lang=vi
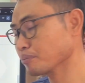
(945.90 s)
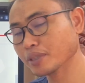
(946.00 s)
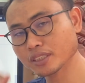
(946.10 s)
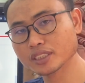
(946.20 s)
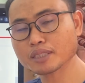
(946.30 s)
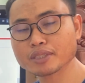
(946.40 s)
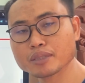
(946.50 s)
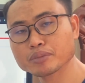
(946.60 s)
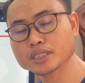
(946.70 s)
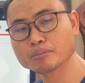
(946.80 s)
pon cứ chạm vào
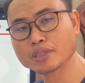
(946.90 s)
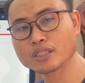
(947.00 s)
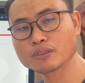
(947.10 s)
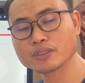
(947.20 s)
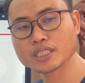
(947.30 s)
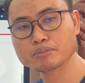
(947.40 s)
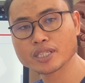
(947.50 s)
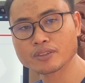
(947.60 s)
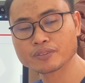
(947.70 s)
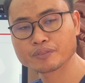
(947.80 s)
đang pisa mày lùng về
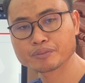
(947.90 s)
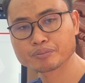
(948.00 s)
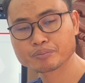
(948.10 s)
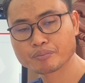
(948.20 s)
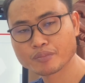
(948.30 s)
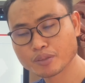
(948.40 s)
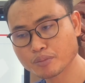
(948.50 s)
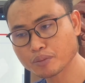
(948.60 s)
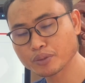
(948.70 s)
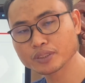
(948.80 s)
mao
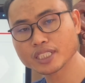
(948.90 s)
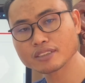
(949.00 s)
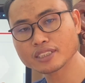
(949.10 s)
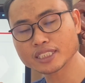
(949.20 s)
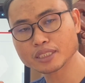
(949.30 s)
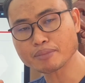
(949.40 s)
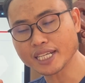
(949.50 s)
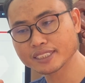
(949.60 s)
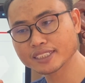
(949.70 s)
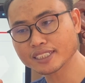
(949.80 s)
bằng bồn trâu tại cho ba
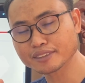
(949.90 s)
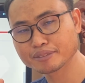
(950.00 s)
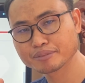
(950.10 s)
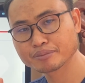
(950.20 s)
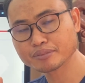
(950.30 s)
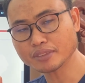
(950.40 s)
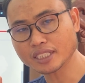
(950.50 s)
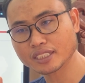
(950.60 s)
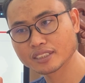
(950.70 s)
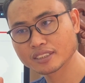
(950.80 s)
hành chẳng bạn
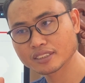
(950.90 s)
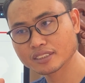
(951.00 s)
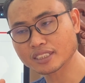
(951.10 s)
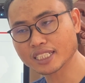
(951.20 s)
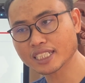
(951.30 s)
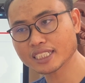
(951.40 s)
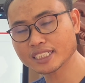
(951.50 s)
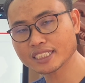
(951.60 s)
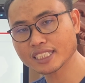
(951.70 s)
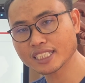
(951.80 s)
nên là
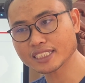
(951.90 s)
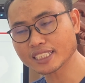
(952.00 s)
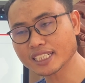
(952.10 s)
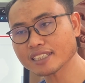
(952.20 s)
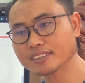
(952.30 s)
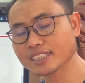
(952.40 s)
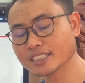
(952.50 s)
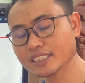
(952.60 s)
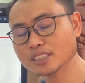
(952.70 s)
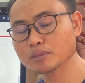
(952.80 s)
cái tha dạng na có tha
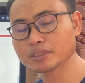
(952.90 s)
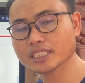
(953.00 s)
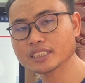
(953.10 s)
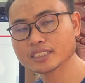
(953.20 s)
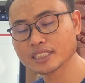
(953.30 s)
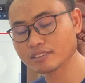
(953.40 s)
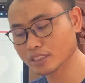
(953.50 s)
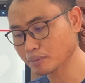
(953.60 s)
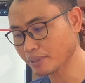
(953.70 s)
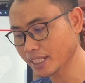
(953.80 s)
tới có một tay dương trâu tại
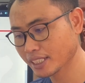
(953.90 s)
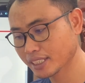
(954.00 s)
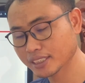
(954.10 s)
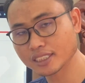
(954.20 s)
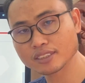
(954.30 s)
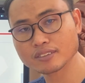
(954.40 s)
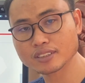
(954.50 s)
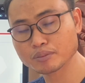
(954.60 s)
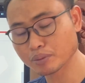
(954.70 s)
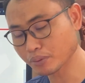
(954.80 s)
cho ba để tàu
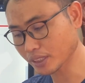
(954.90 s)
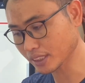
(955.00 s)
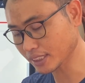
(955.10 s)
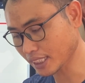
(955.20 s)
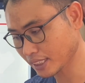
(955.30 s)
rừng vào bồn ta xa